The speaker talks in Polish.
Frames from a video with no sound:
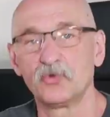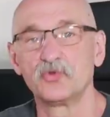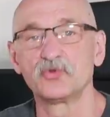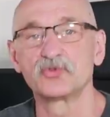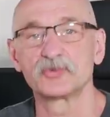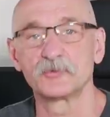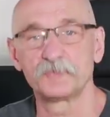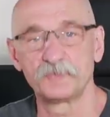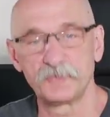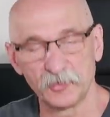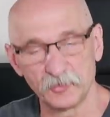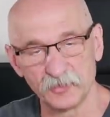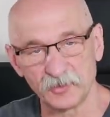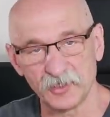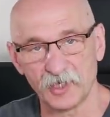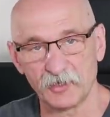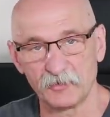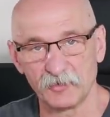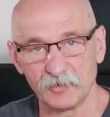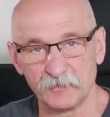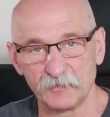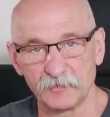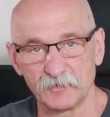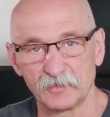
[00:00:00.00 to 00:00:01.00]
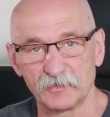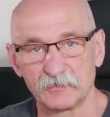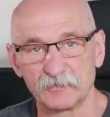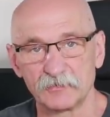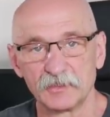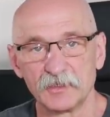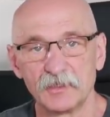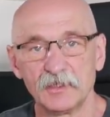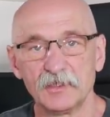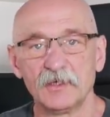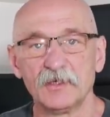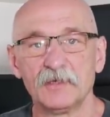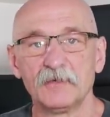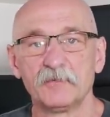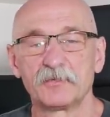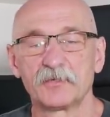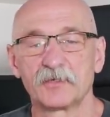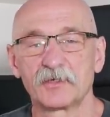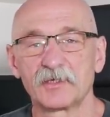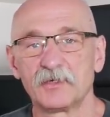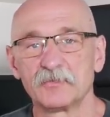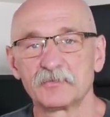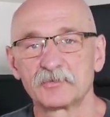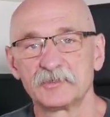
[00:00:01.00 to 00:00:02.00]
uzupełniałem ją.
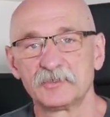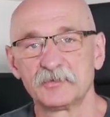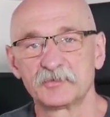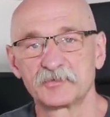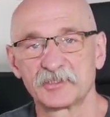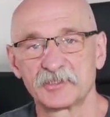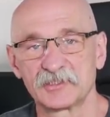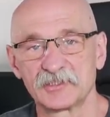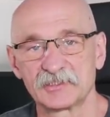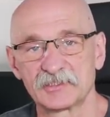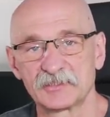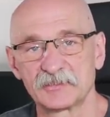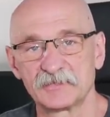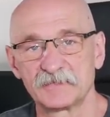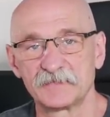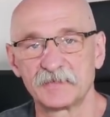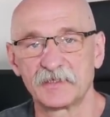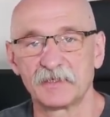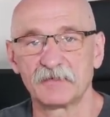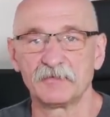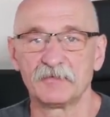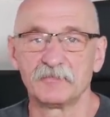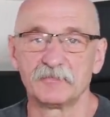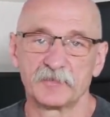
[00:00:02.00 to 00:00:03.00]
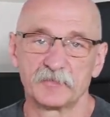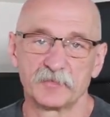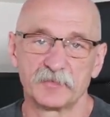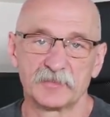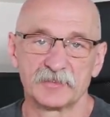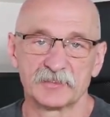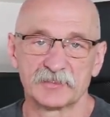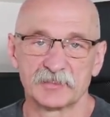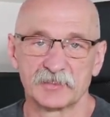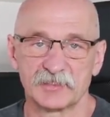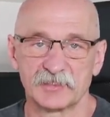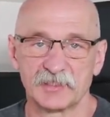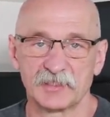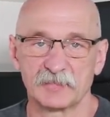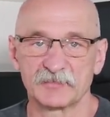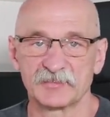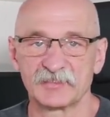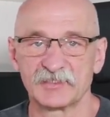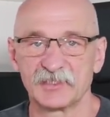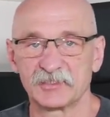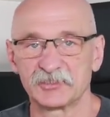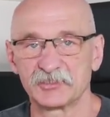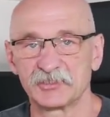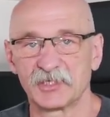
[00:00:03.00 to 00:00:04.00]
Program, który przetestowałem, robiłem sobie tam
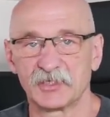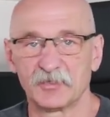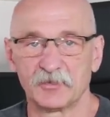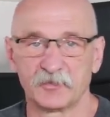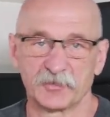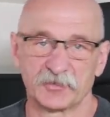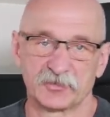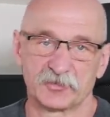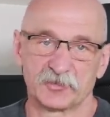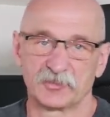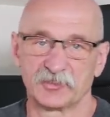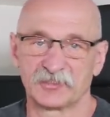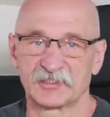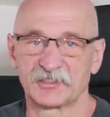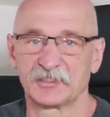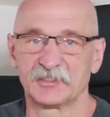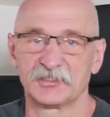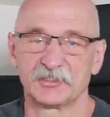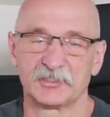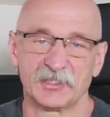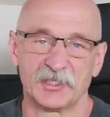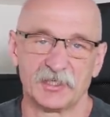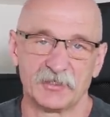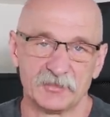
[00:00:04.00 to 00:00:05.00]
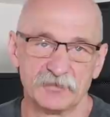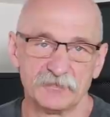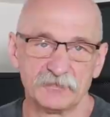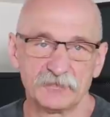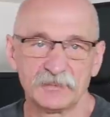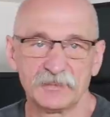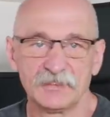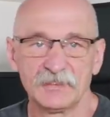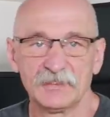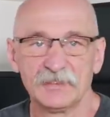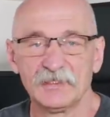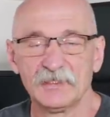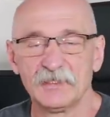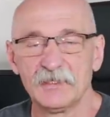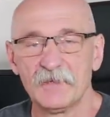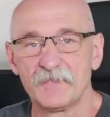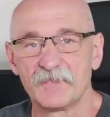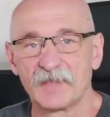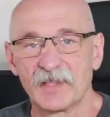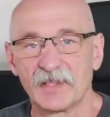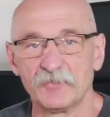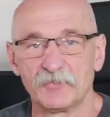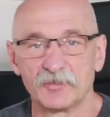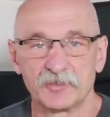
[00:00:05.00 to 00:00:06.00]
znacznik, albo po prostu go skreślałem,
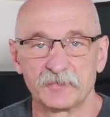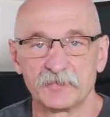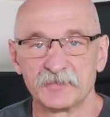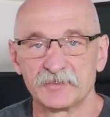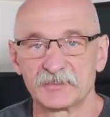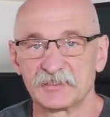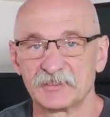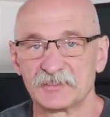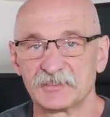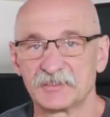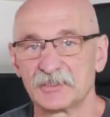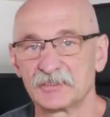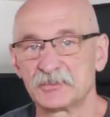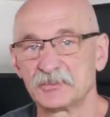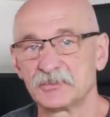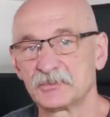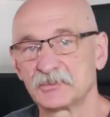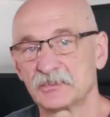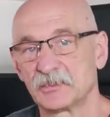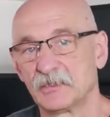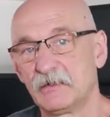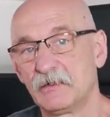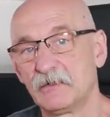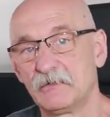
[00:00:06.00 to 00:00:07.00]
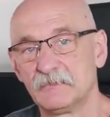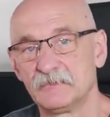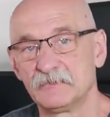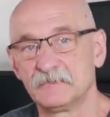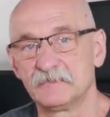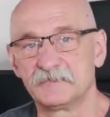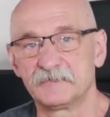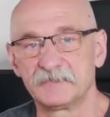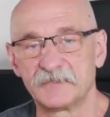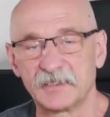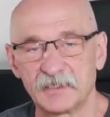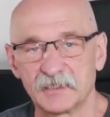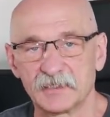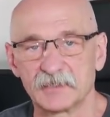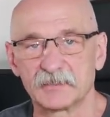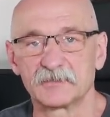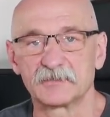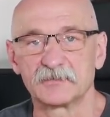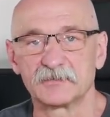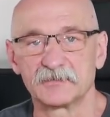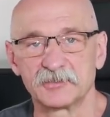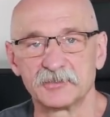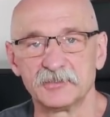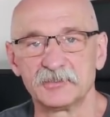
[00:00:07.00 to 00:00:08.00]
albo robiłem sobie znacznik, że o,
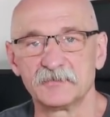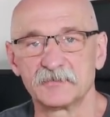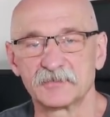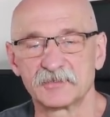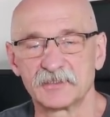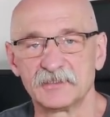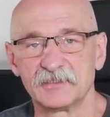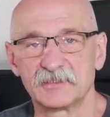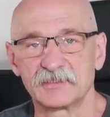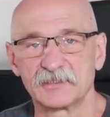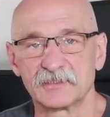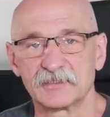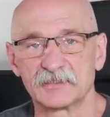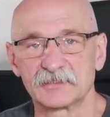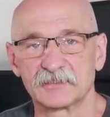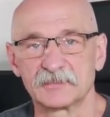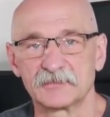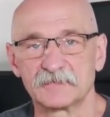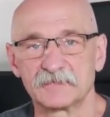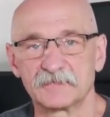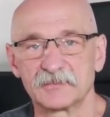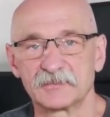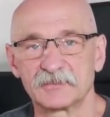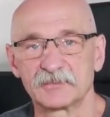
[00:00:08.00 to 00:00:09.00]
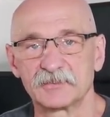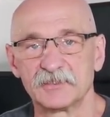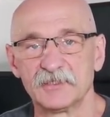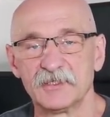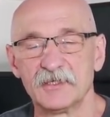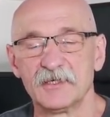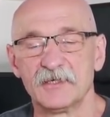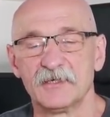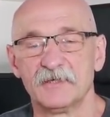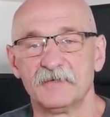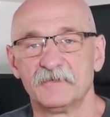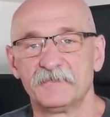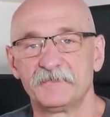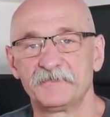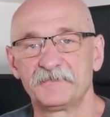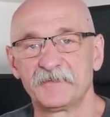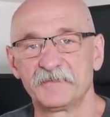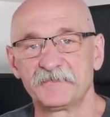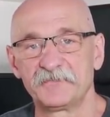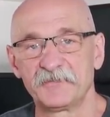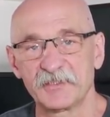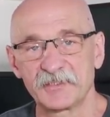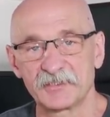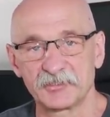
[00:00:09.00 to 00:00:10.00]
warto się nim zainteresować. W
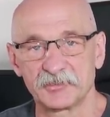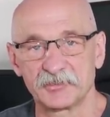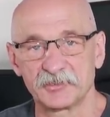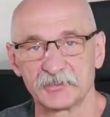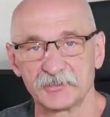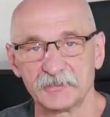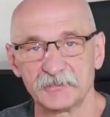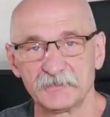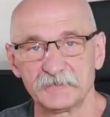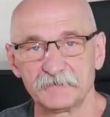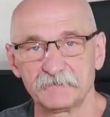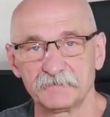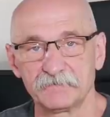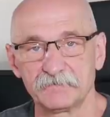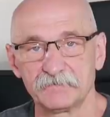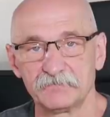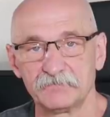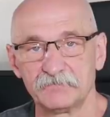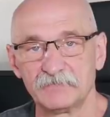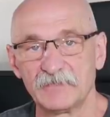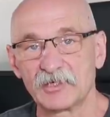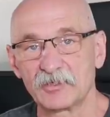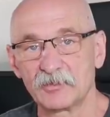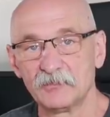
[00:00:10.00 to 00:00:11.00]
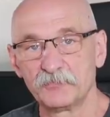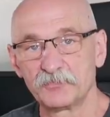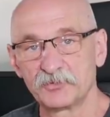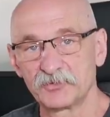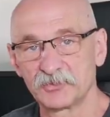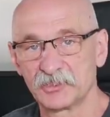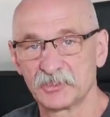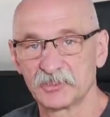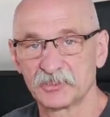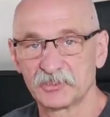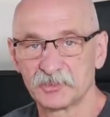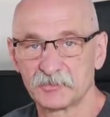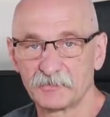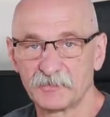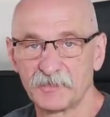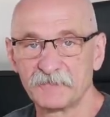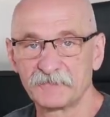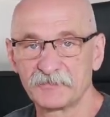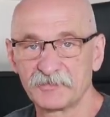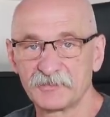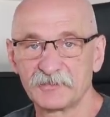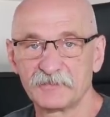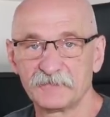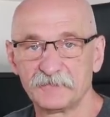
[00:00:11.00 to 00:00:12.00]
efekcie na komputerze
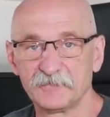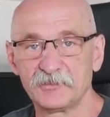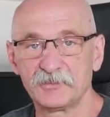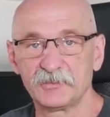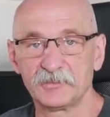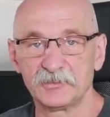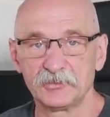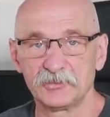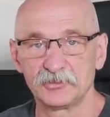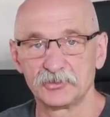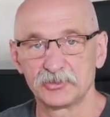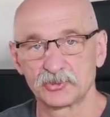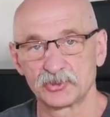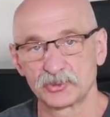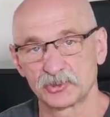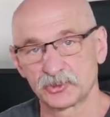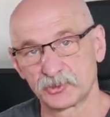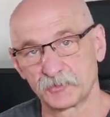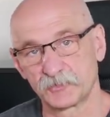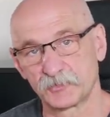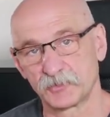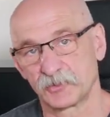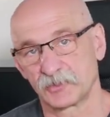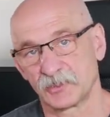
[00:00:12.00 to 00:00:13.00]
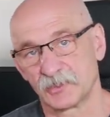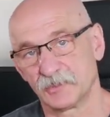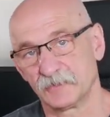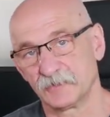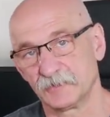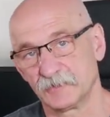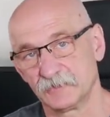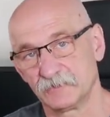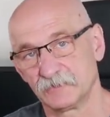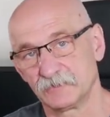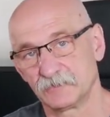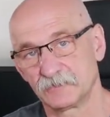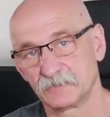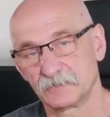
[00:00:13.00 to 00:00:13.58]
mam w tej chwili trzy programy